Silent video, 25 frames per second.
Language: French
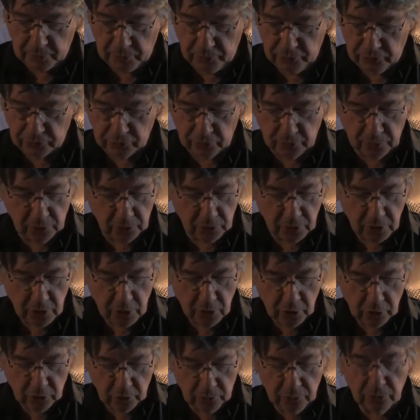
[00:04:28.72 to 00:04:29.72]
plus seulement
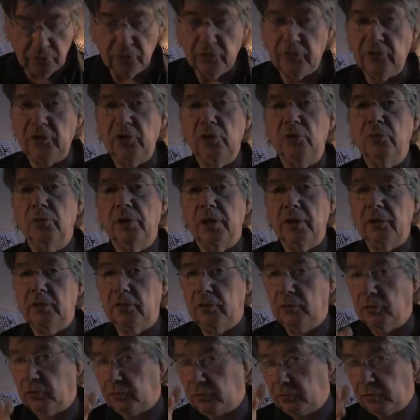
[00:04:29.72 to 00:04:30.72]
comme une
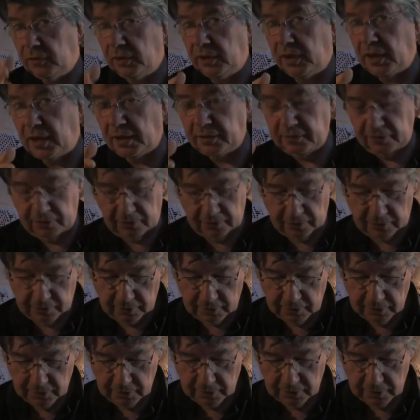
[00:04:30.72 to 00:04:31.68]
silhouette dans une glace,